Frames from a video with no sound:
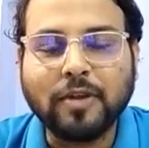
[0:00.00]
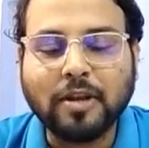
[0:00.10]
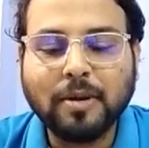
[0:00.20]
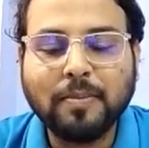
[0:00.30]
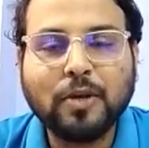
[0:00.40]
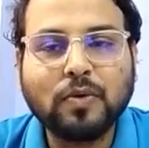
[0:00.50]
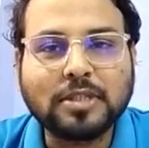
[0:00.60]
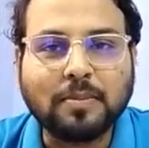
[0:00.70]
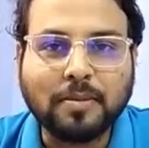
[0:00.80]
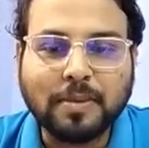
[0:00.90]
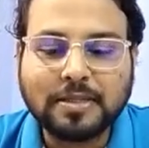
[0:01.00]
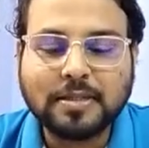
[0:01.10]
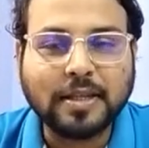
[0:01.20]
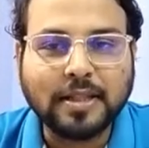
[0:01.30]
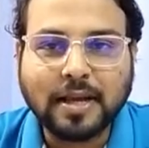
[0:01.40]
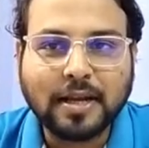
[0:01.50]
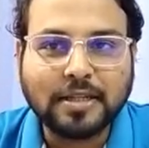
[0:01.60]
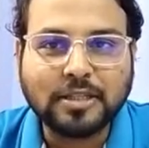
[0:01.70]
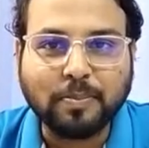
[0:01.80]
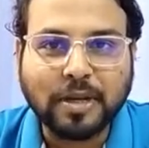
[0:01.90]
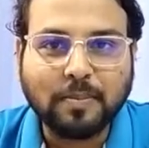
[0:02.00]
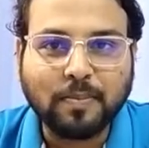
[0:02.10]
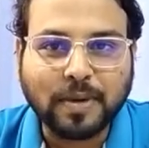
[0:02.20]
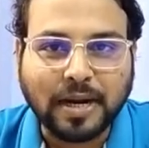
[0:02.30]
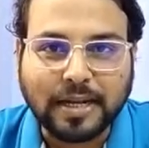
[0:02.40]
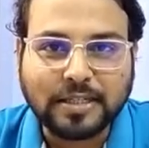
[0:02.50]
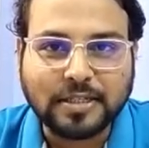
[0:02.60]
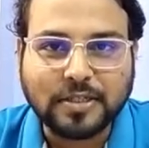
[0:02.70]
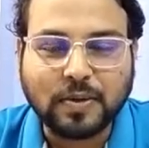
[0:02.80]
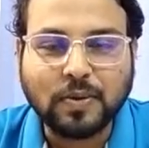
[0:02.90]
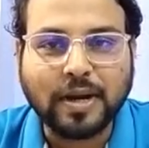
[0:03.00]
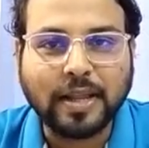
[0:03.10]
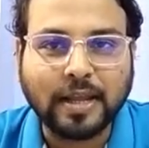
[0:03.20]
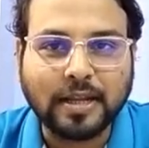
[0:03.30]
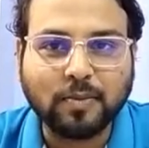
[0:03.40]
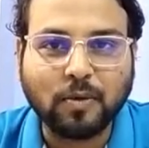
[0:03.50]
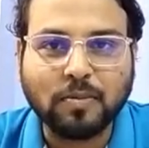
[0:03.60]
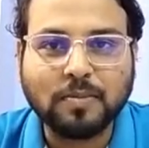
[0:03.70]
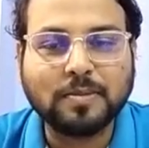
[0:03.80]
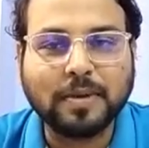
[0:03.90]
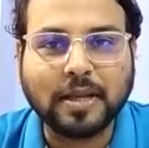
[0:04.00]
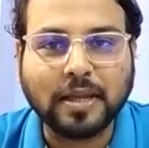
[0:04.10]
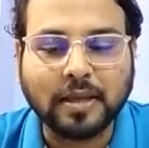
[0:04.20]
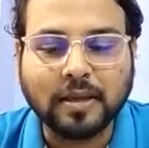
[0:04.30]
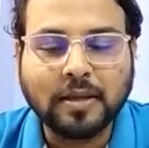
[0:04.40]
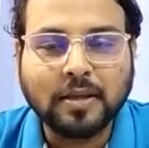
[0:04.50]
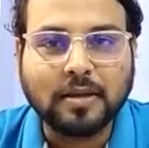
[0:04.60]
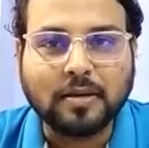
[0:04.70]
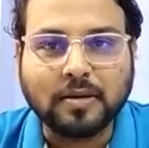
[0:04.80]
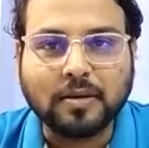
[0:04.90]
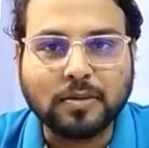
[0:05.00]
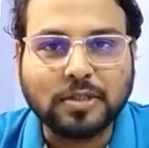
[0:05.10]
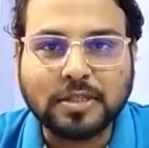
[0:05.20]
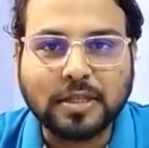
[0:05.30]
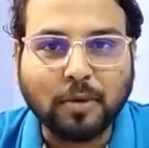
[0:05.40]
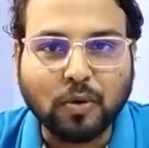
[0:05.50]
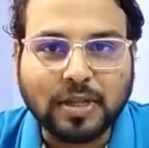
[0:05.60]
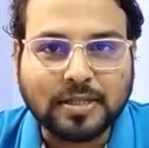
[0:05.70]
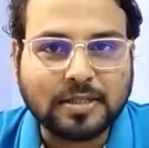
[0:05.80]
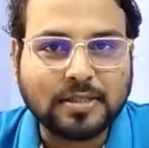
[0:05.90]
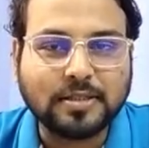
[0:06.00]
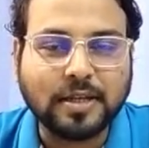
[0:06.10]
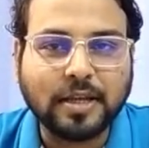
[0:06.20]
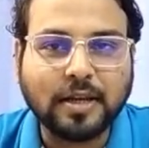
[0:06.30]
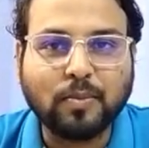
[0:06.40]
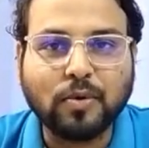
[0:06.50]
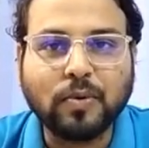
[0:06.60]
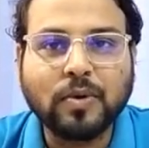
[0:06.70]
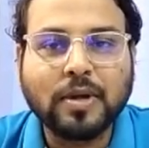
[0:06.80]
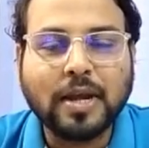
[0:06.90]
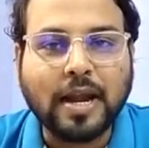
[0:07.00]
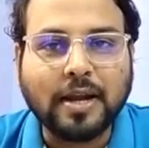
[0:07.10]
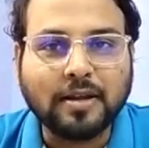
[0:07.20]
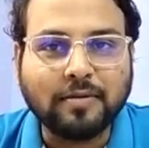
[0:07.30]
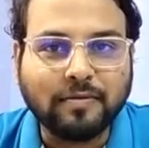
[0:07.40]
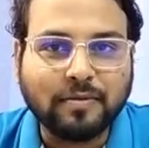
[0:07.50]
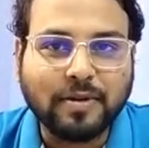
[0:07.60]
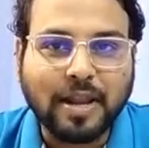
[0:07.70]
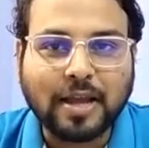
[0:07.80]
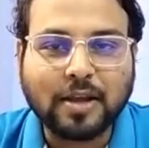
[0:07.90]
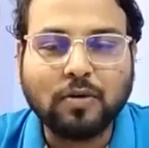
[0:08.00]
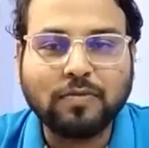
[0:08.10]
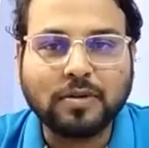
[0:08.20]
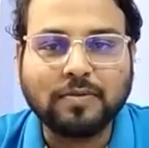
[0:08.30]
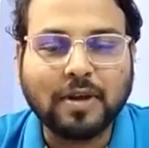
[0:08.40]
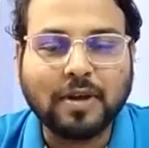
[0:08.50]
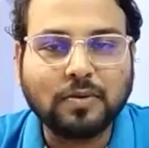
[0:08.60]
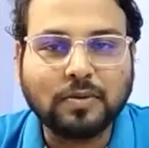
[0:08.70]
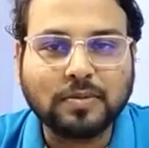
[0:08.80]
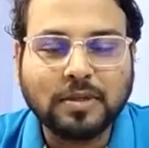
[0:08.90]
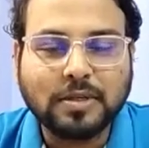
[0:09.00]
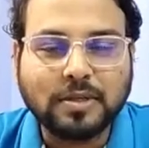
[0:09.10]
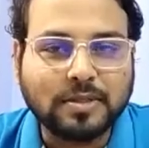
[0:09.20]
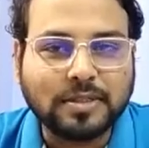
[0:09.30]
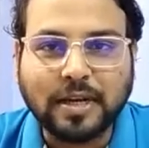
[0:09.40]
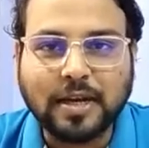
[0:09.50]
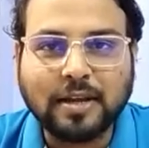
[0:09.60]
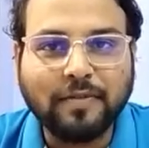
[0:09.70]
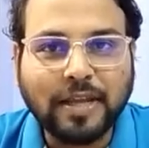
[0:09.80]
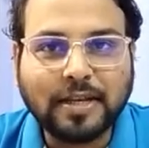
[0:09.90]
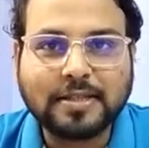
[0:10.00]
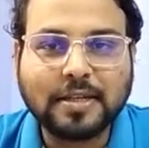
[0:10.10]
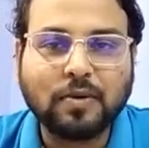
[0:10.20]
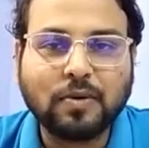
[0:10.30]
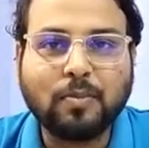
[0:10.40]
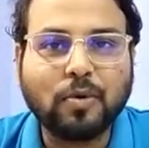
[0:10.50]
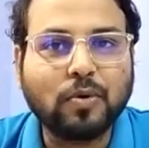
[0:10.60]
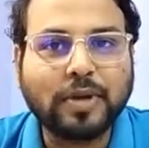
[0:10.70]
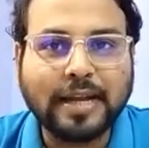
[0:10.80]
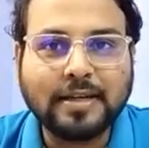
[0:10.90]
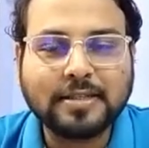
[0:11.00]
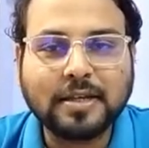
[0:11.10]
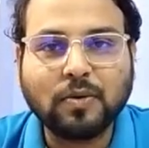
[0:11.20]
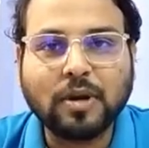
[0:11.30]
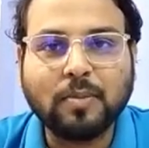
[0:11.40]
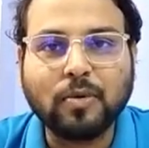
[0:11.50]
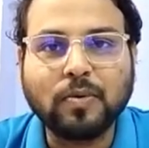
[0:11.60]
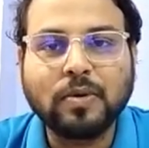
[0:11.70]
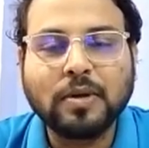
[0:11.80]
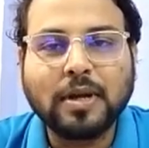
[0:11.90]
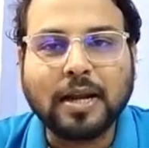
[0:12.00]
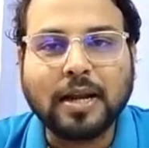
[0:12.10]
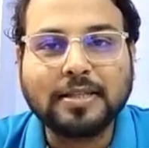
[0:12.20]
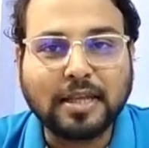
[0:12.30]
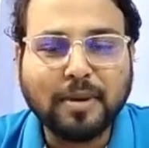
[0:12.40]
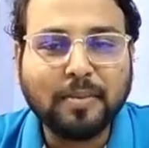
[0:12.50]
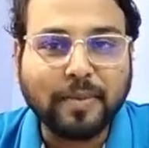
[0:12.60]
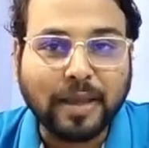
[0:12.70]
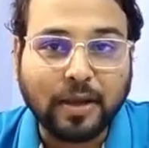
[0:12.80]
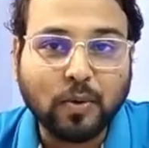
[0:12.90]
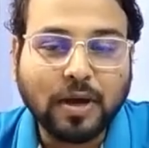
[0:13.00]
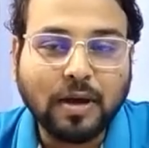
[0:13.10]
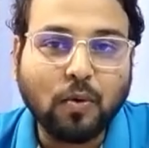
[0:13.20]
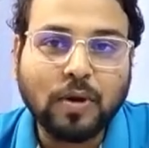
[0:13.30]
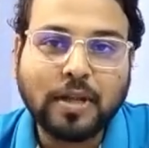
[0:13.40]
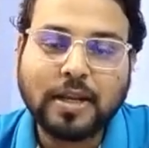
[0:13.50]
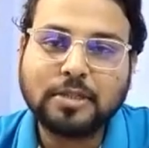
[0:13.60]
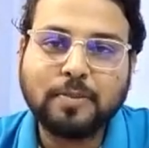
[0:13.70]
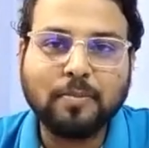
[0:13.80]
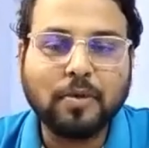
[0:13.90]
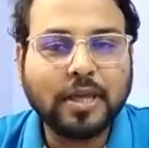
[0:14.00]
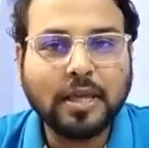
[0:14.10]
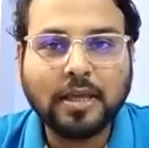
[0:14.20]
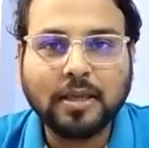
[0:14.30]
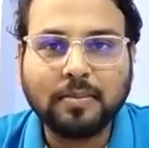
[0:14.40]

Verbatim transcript: విటమిన్ బి ట్వెల్వ్ సప్లిమెంట్స్ ఇందాక నేను చెప్పిన కండిషన్స్ లో అంటే హెల్త్ ప్రాబ్లమ్స్ మనకి వచ్చేసి మౌత్ అల్సర్స్ జరిగినప్పుడు అండ్ ల్యాక్ ఆఫ్ వాళ్ళు జనరల్ గా వీక్నెస్ గా ఉన్నప్పుడు టైట్నెస్ గా ఉన్నప్పుడు అట్ ద సేమ్ టైం ఎక్కువగా ఓల్డర్ ఏజ్ పీపుల్ కి